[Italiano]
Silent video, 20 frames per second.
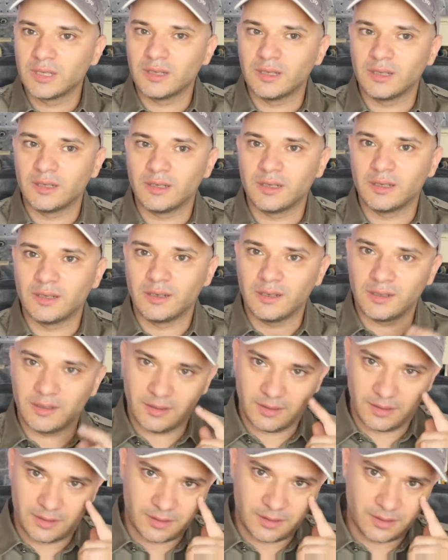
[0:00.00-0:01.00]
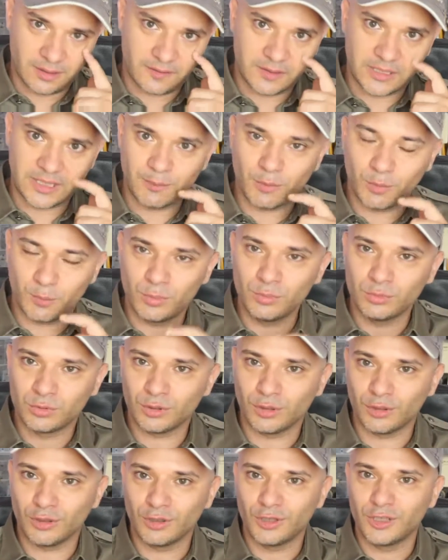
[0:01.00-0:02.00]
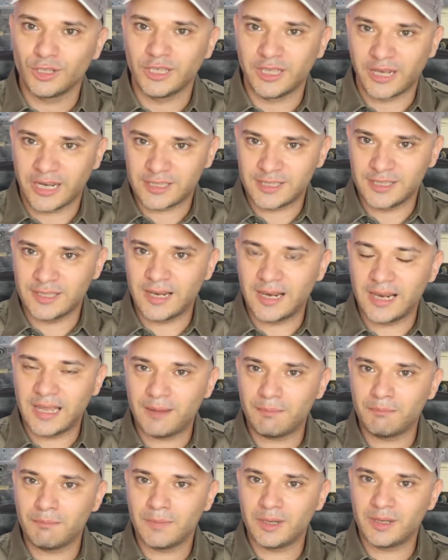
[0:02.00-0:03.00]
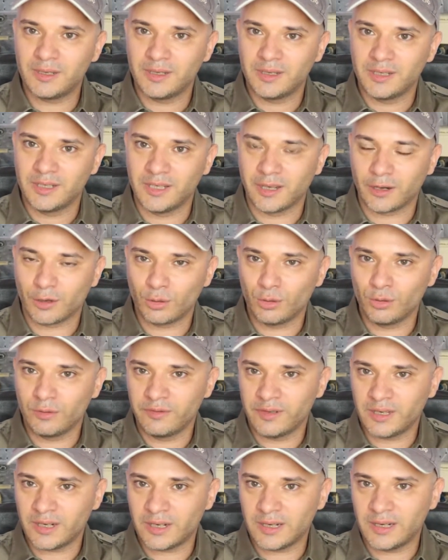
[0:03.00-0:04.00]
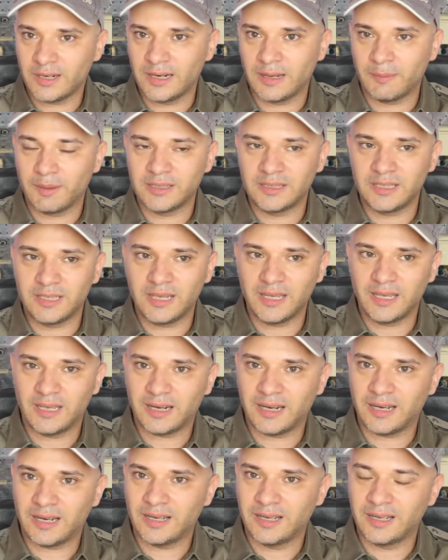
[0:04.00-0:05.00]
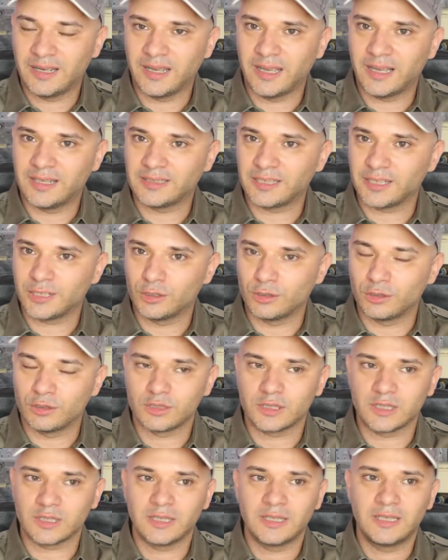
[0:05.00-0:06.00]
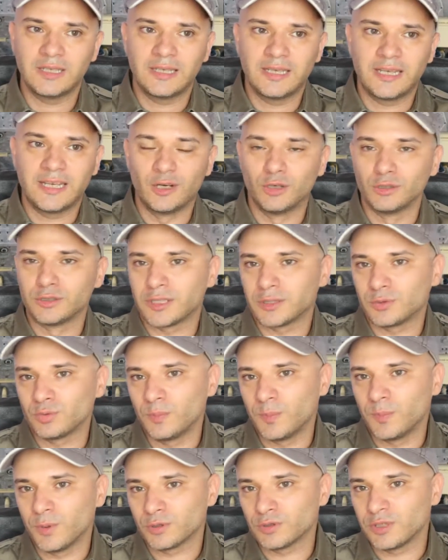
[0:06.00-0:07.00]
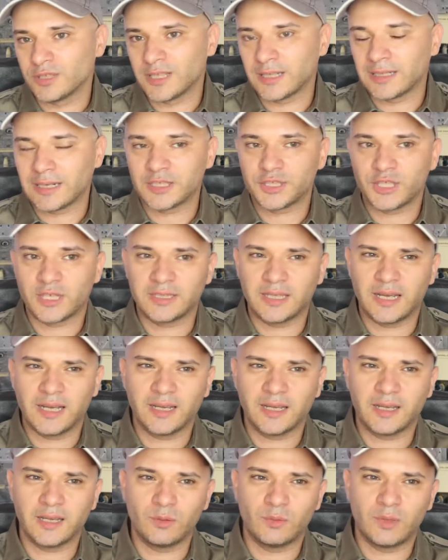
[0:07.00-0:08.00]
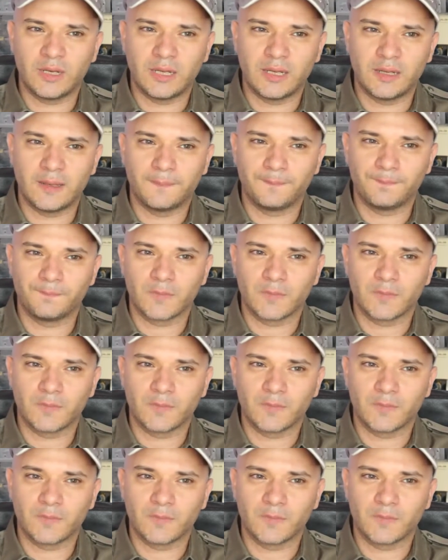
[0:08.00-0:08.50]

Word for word: eh, vedremmo appunto i resti dell'EM, il rover, la bandiera e altre cose. Inoltre sul posto è stato lasciato anche una,